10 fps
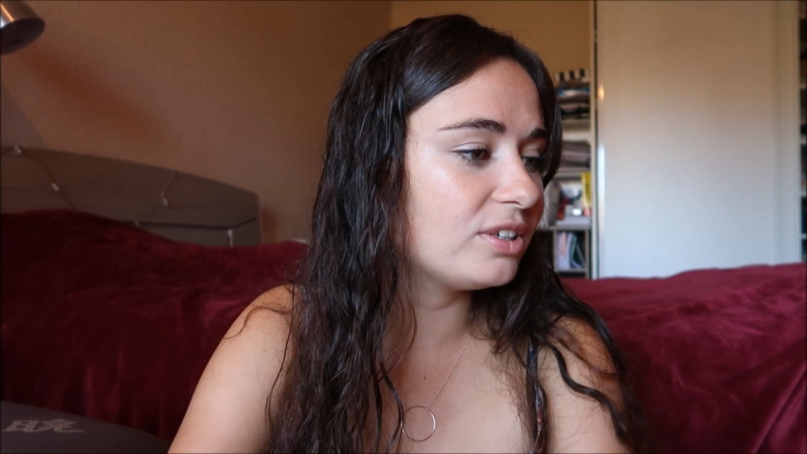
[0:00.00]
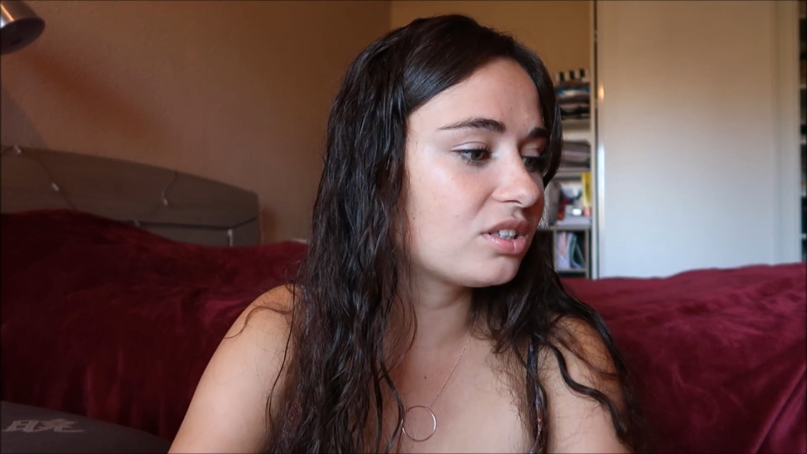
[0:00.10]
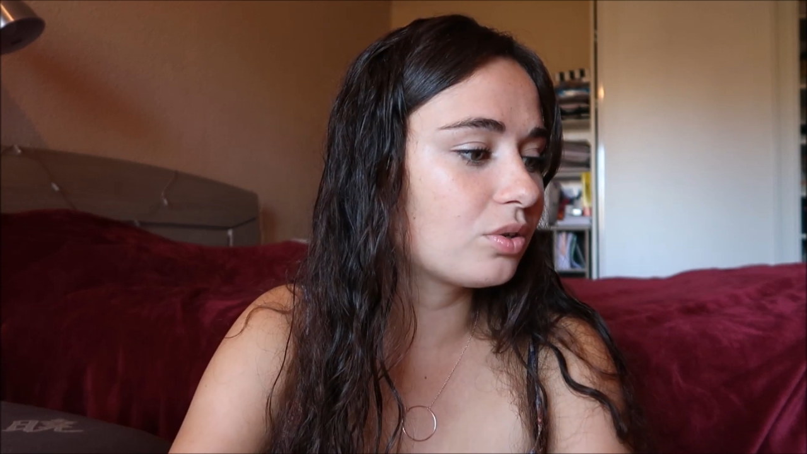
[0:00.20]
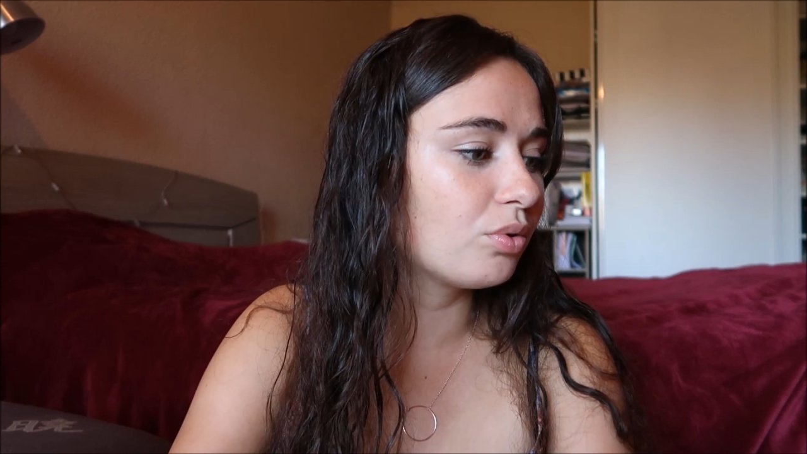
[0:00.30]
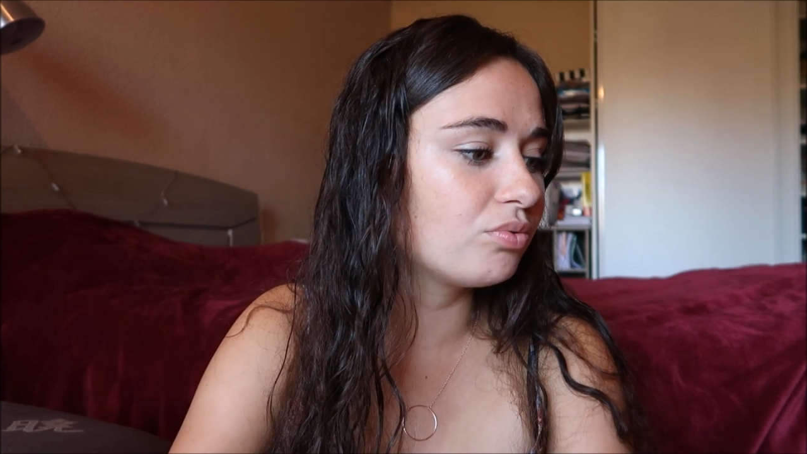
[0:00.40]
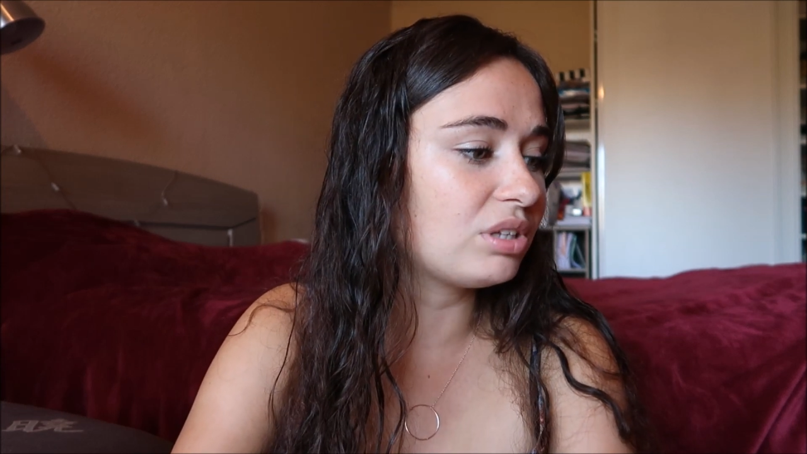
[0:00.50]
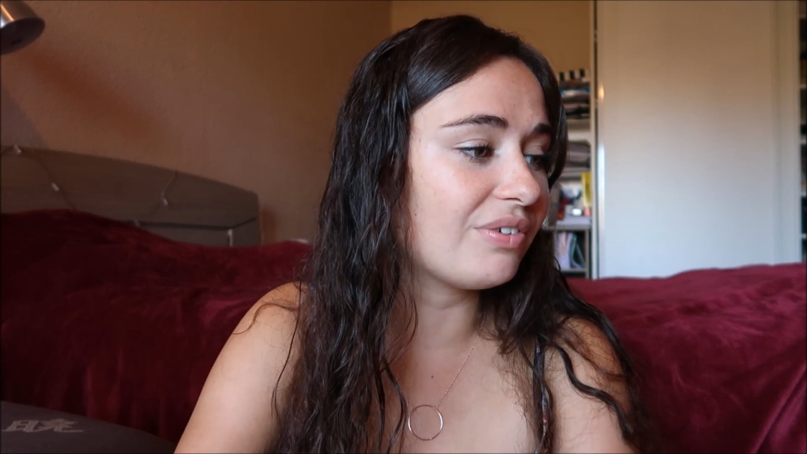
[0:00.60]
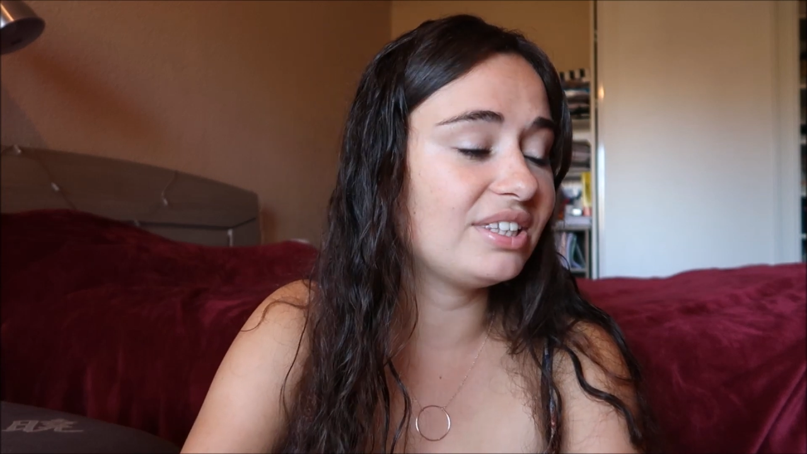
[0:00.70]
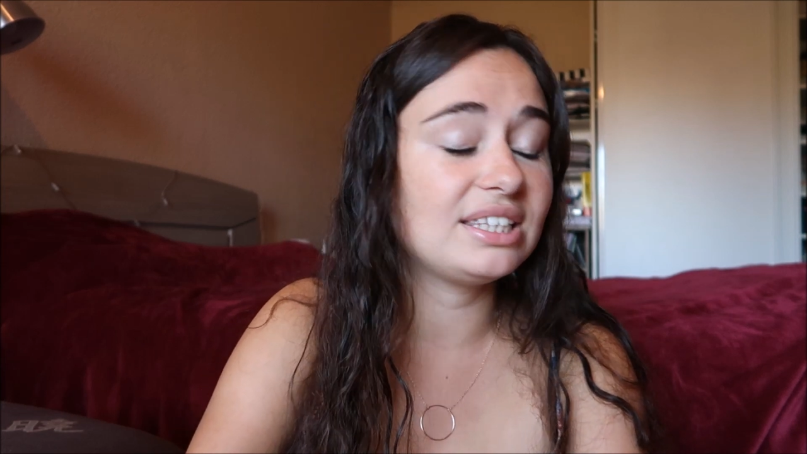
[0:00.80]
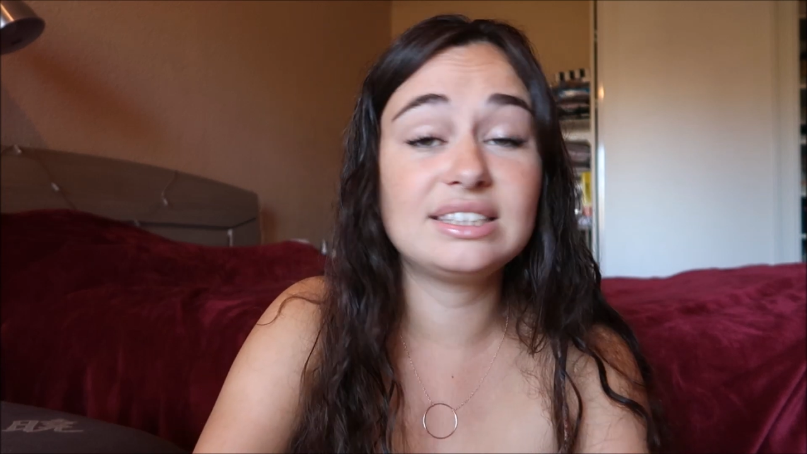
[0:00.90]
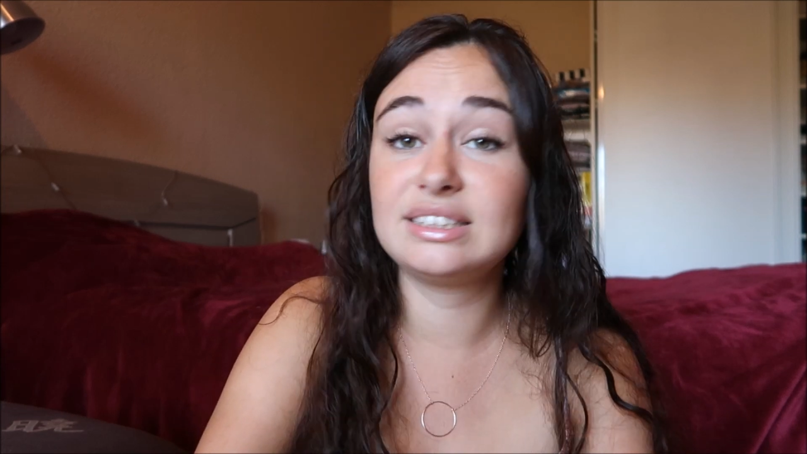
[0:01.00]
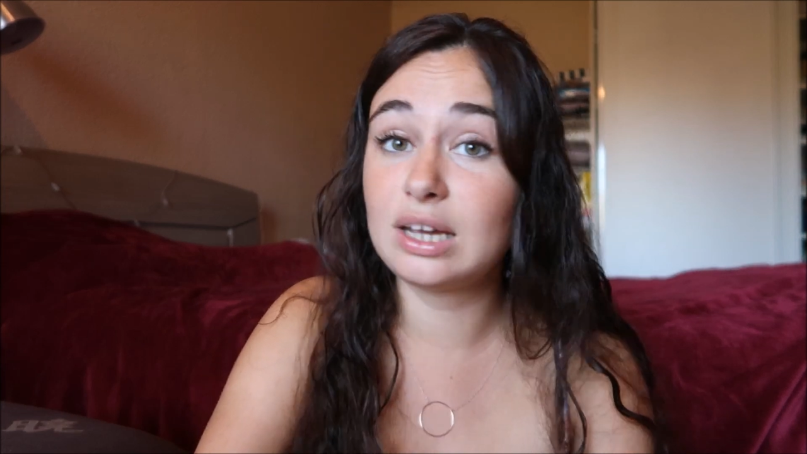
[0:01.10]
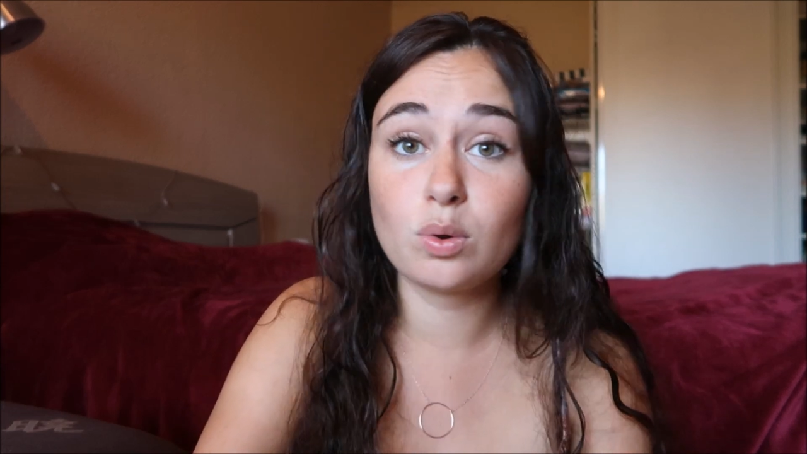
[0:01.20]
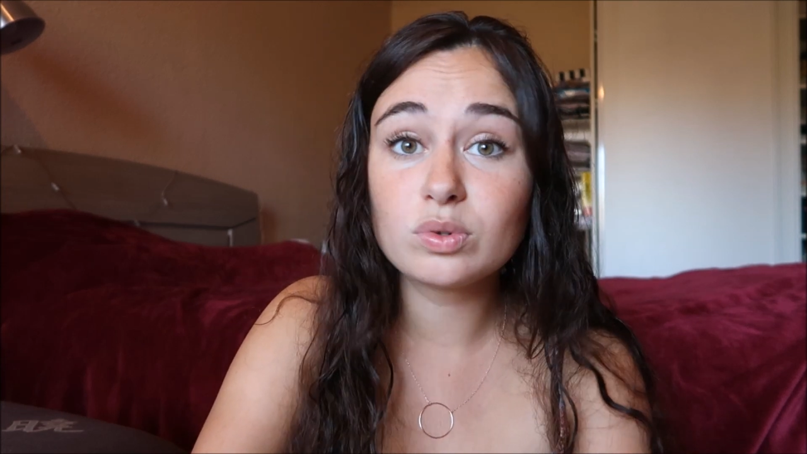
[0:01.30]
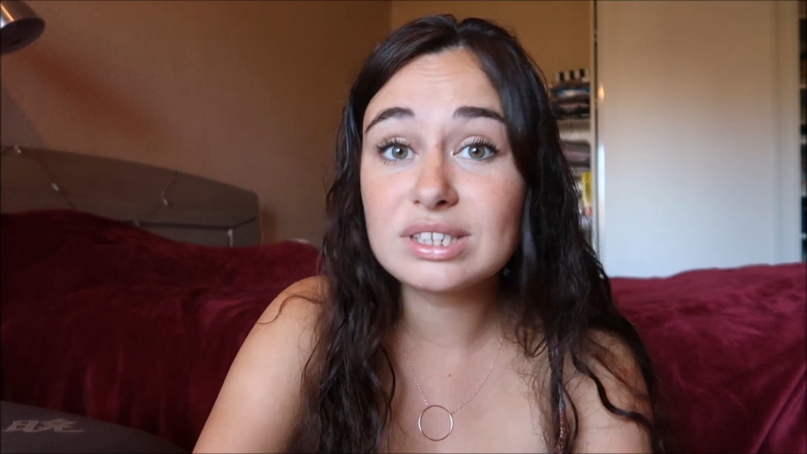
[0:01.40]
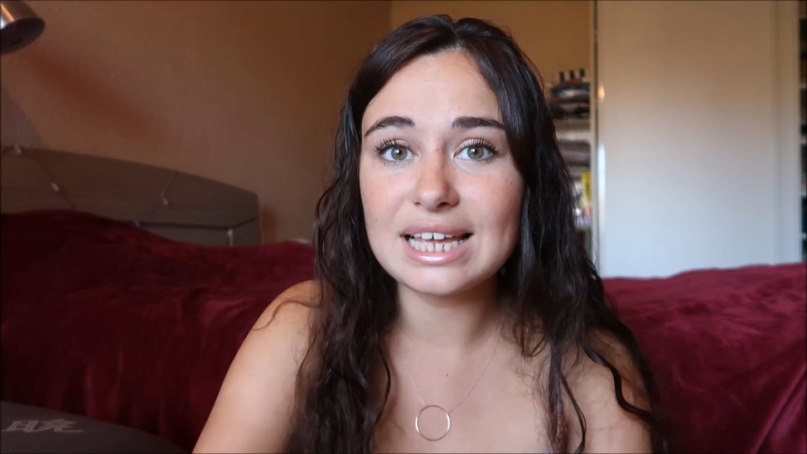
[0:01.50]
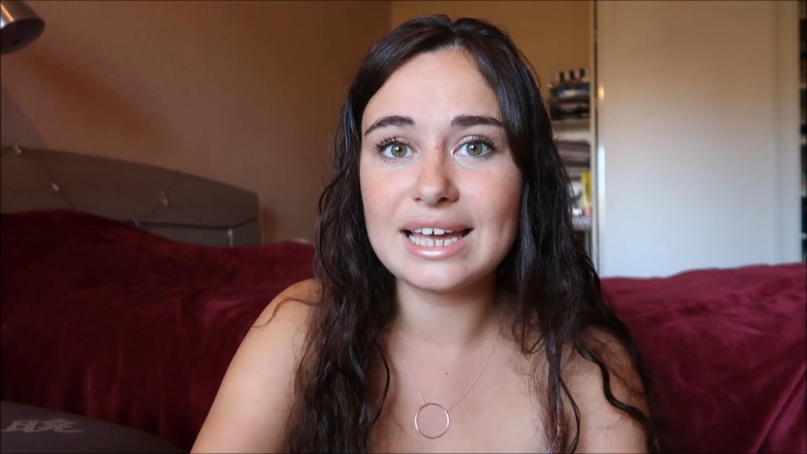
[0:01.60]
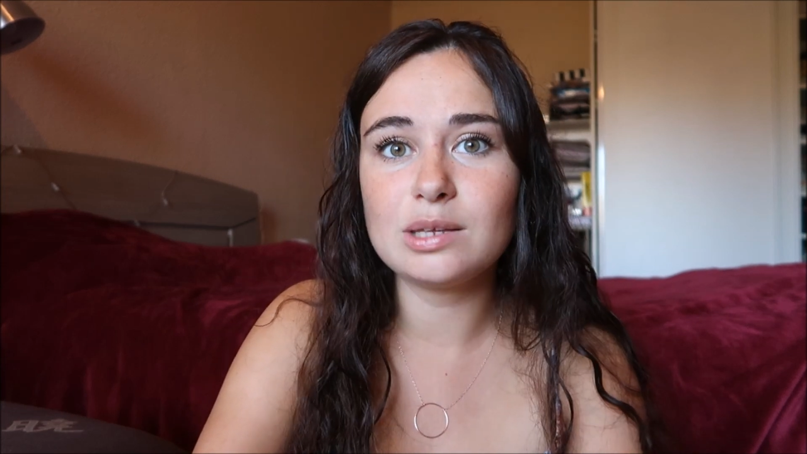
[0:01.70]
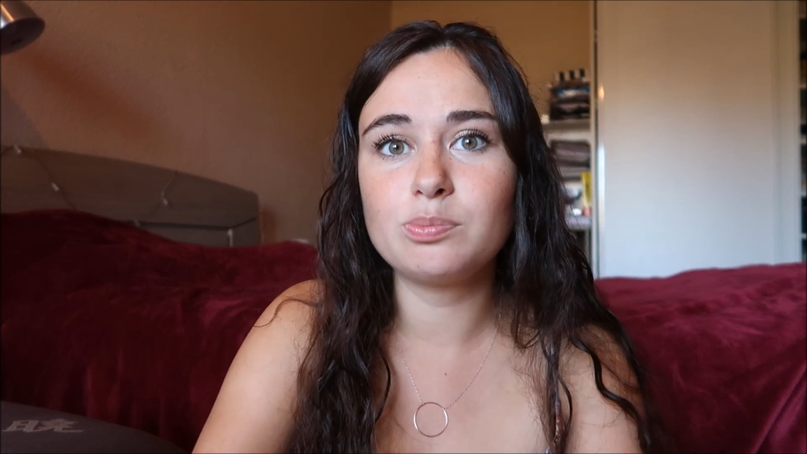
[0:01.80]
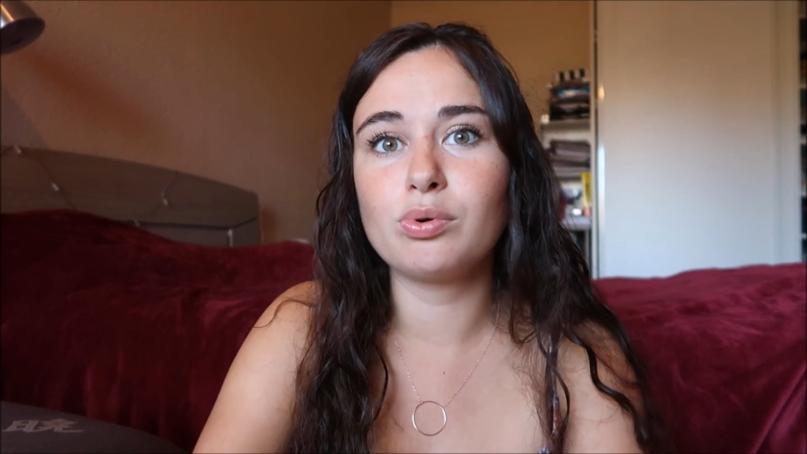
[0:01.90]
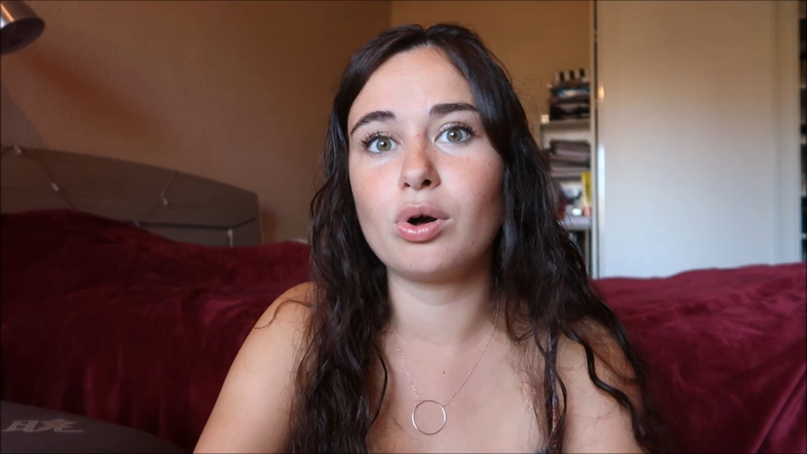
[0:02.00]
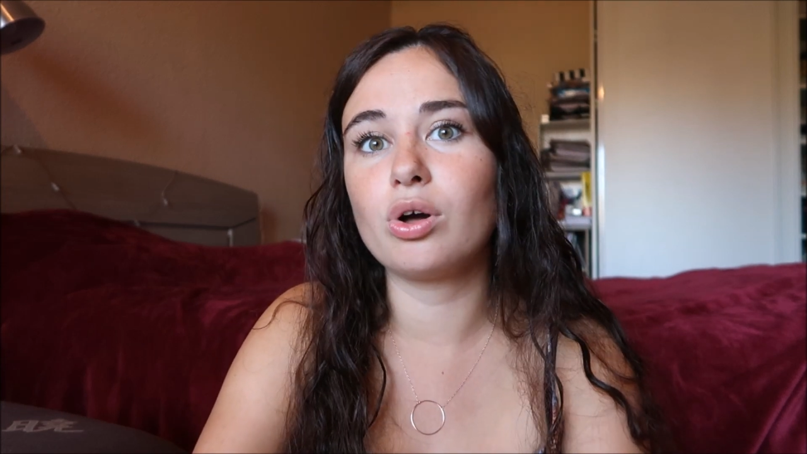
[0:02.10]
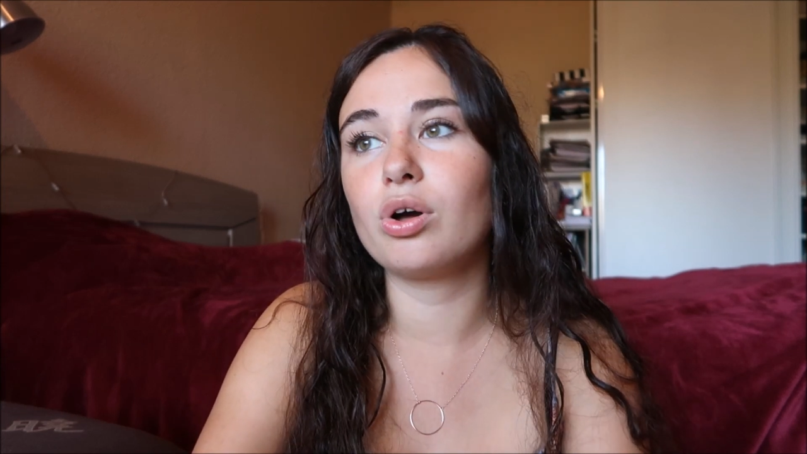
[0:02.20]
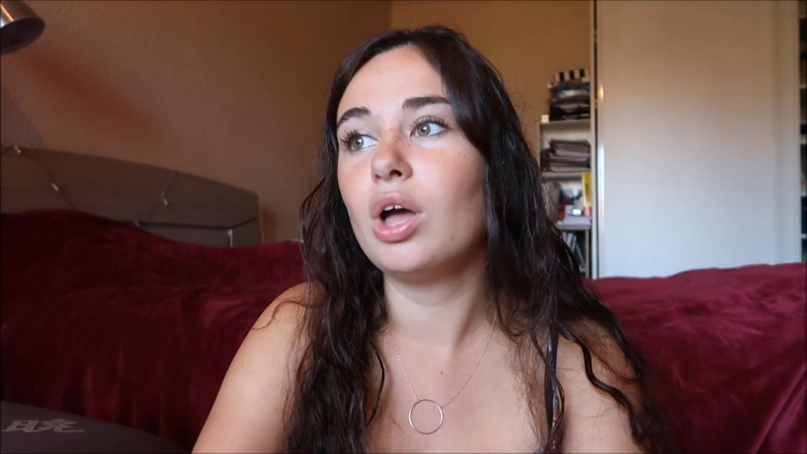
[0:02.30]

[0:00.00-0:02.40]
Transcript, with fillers: Est-ce que vous avez des, conseils pour